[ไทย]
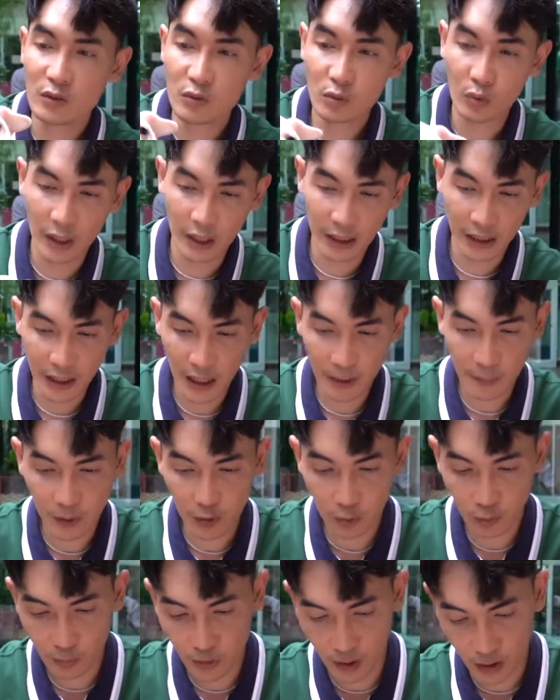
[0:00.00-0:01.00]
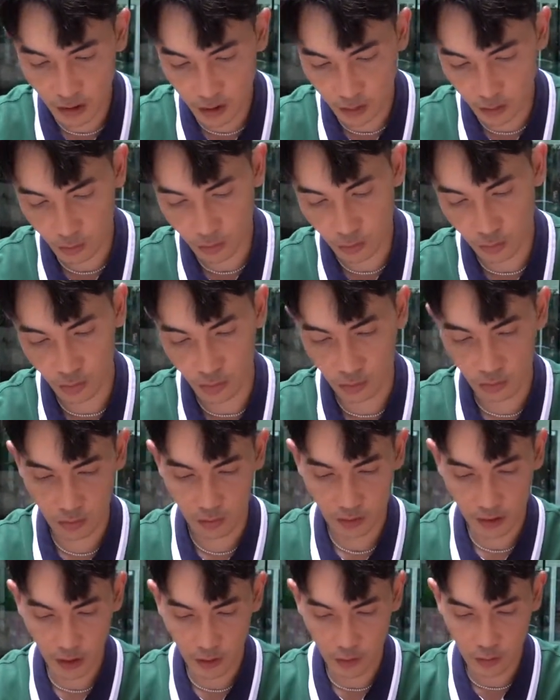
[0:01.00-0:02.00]
สวยนะครับ เป็นตัวเมียที่โอ้
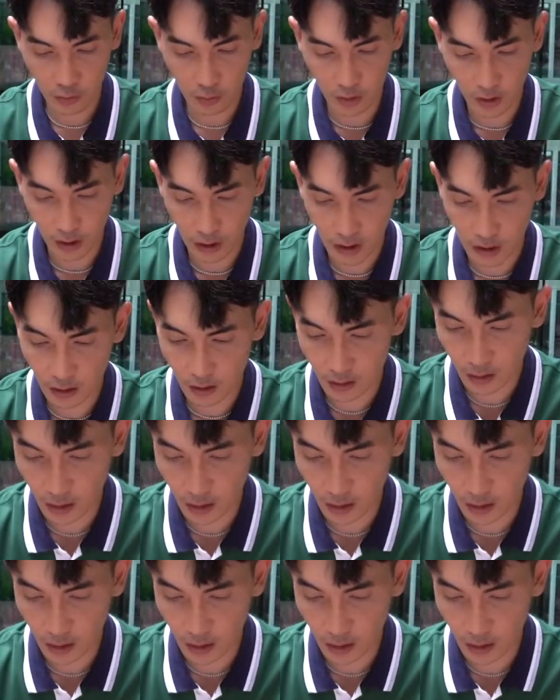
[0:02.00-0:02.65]
สัดส่วนดีเล